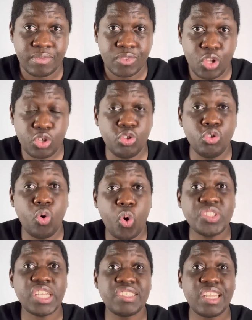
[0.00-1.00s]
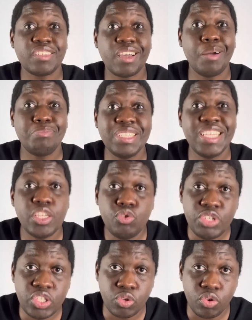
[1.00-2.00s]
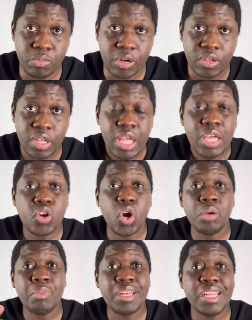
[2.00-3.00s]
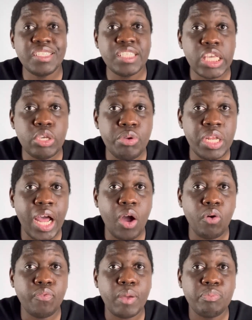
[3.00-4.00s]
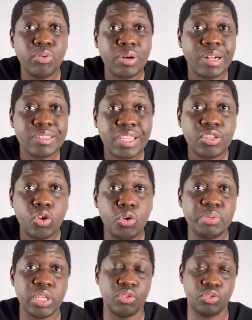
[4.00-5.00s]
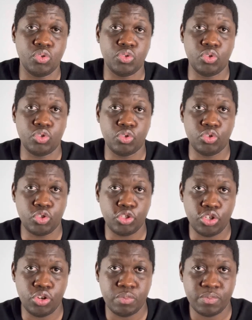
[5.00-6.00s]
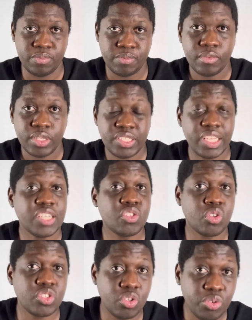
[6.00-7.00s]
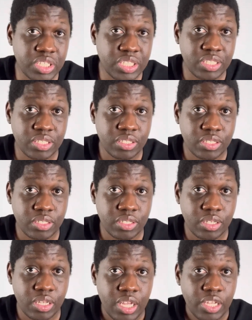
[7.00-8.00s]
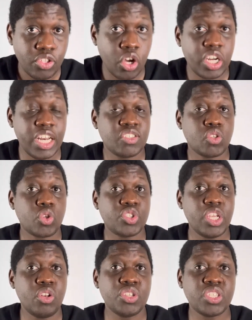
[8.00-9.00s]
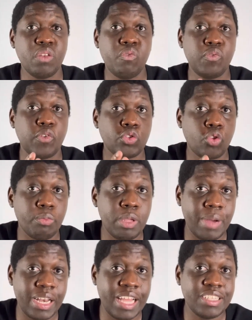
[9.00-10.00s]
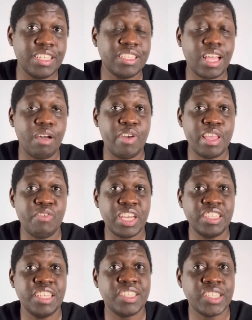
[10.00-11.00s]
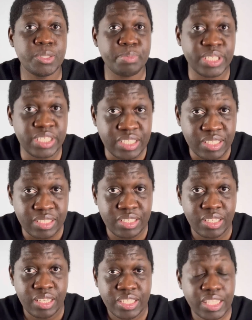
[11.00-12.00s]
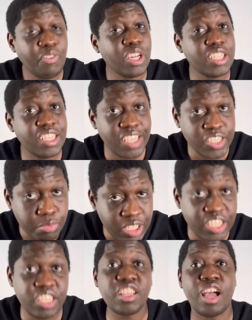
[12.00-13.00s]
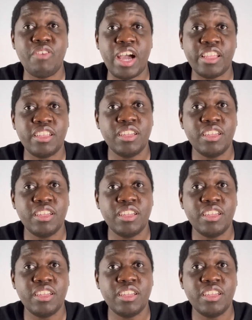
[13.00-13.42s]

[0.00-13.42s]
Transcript: donc une grosse assiette remplie d'aiguilles seulement. Comment les aiguilles là ont fait pour rentrer dans le pied de ce jeune homme c'est la sorcellerie. Donc les sorciers, lorsqu'ils vous font tomber malade, ils travaillent avec des esprits. C'est avec des esprits qu'ils travaillent.